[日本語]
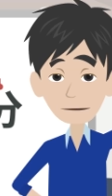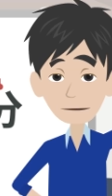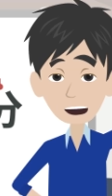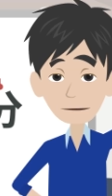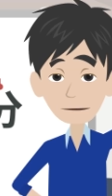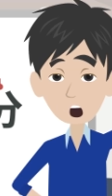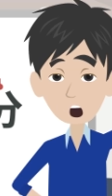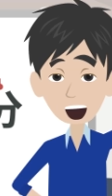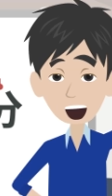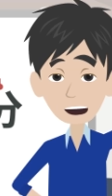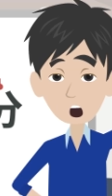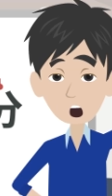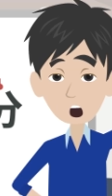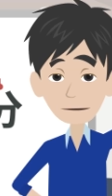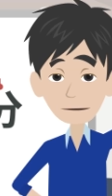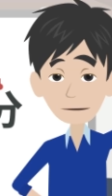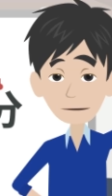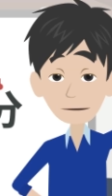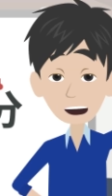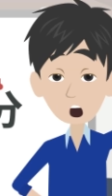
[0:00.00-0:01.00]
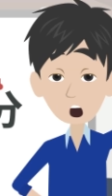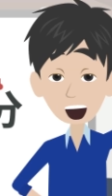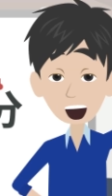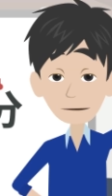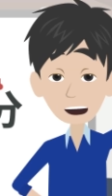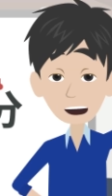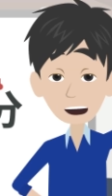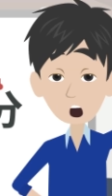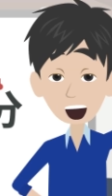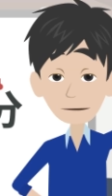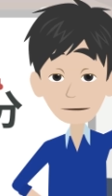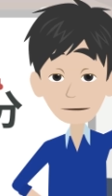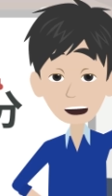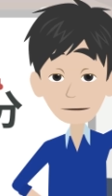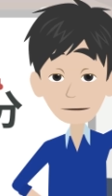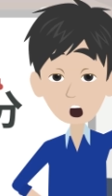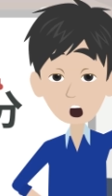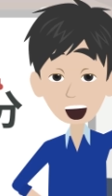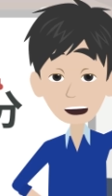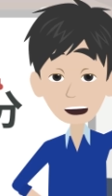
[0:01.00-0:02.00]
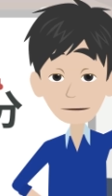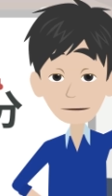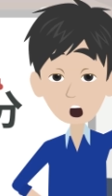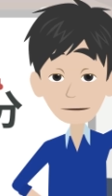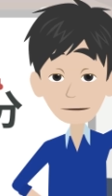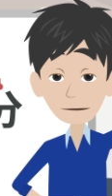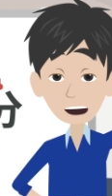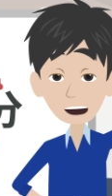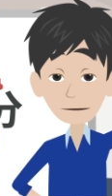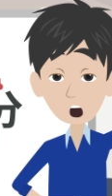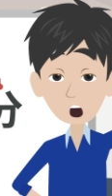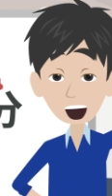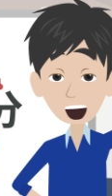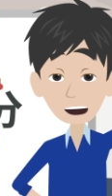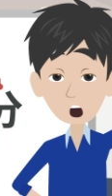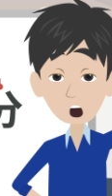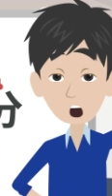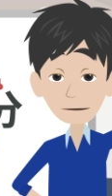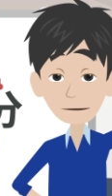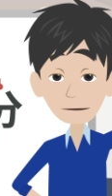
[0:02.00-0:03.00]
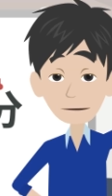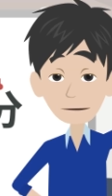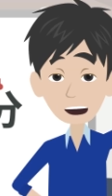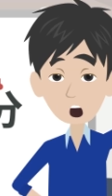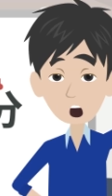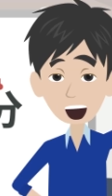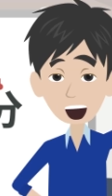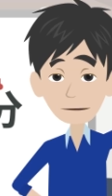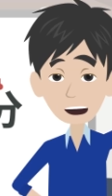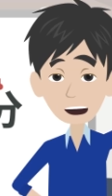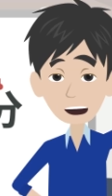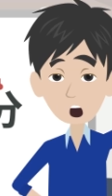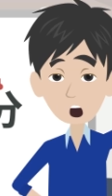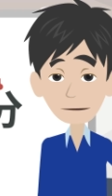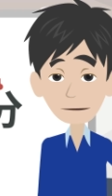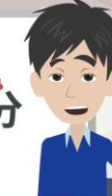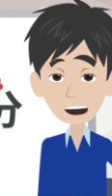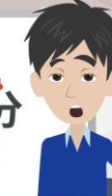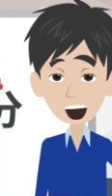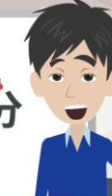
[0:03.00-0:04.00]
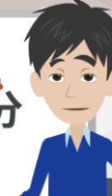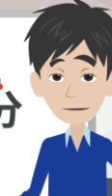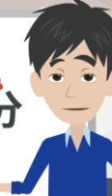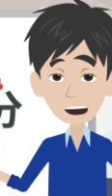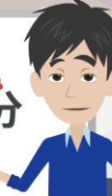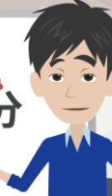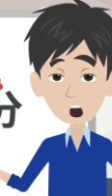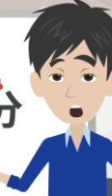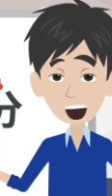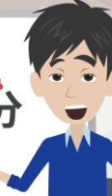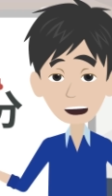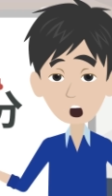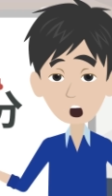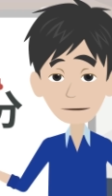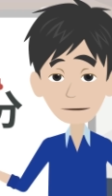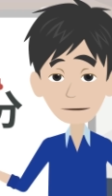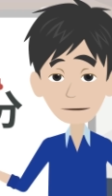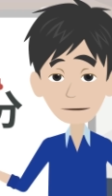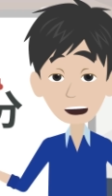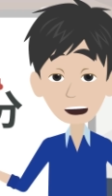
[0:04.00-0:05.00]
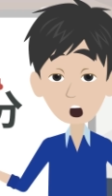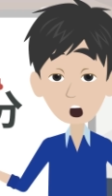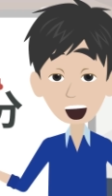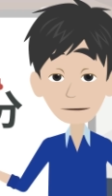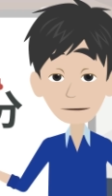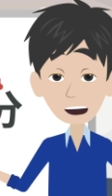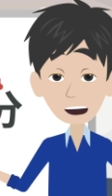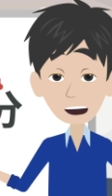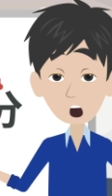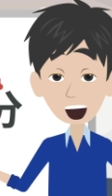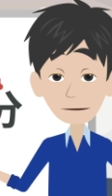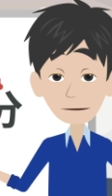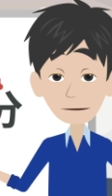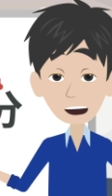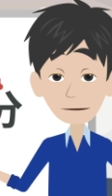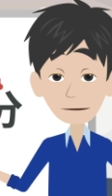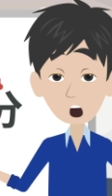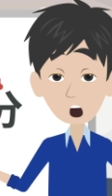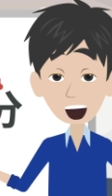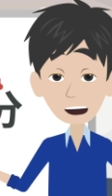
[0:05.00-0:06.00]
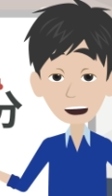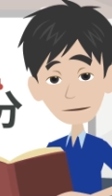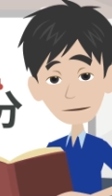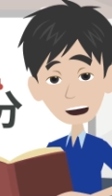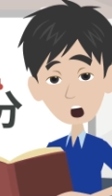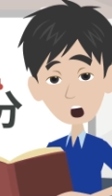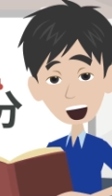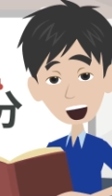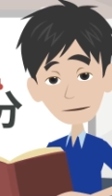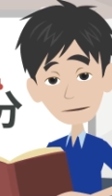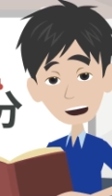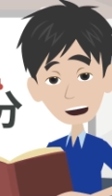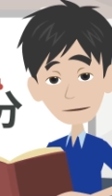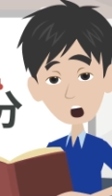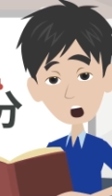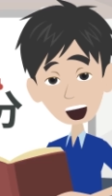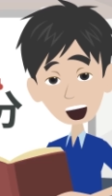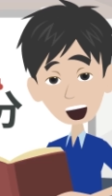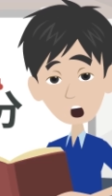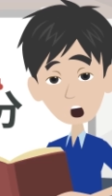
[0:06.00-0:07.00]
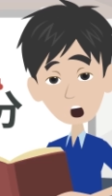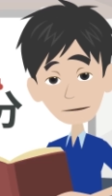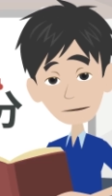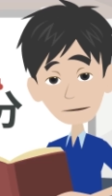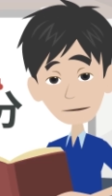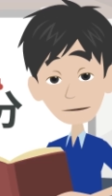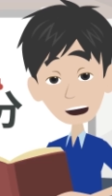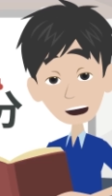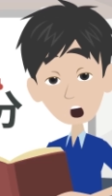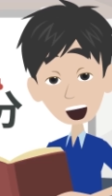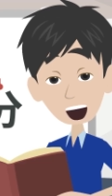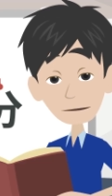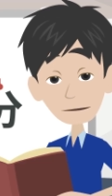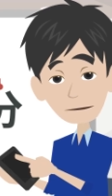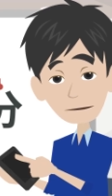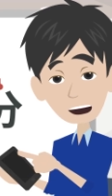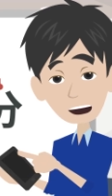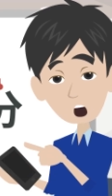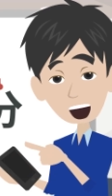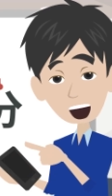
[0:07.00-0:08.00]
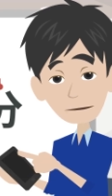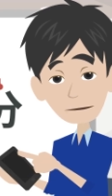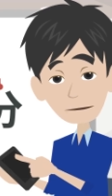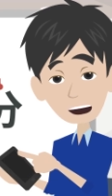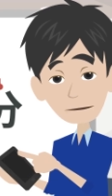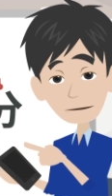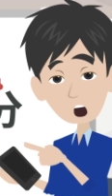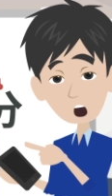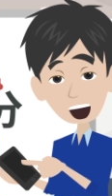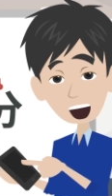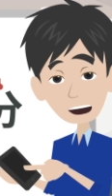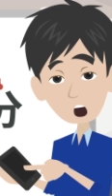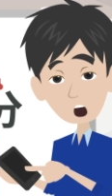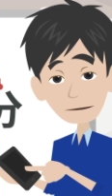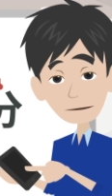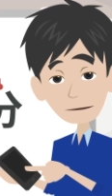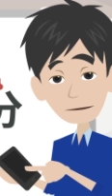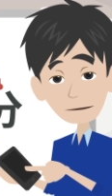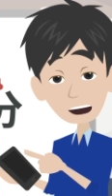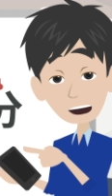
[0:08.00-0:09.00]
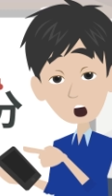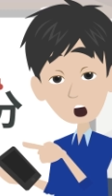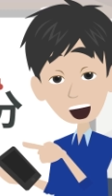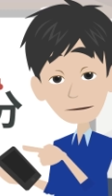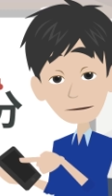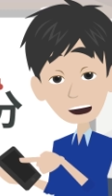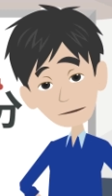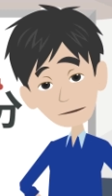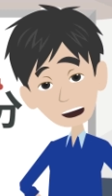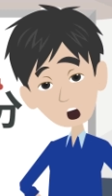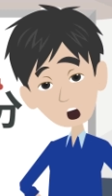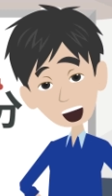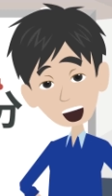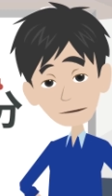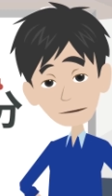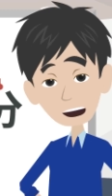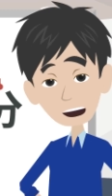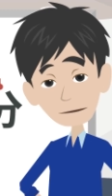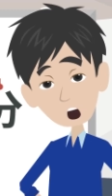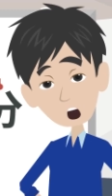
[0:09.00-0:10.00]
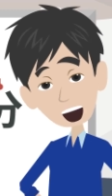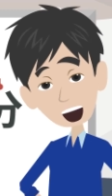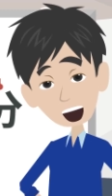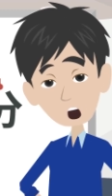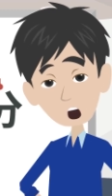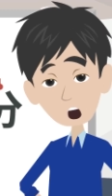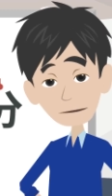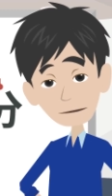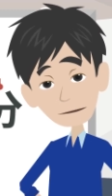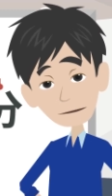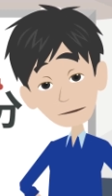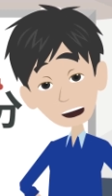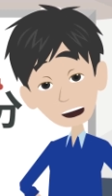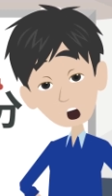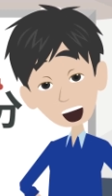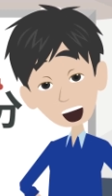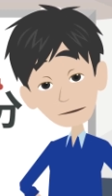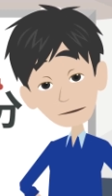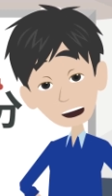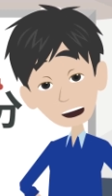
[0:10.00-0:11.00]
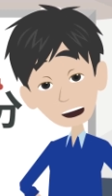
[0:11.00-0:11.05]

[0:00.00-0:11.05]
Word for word: だから厳密には10時間は勉強してないんだけど、まあまあ細かいことはあまり気にしない。50分勉強、10分休憩っていうのを1時間って考えた方が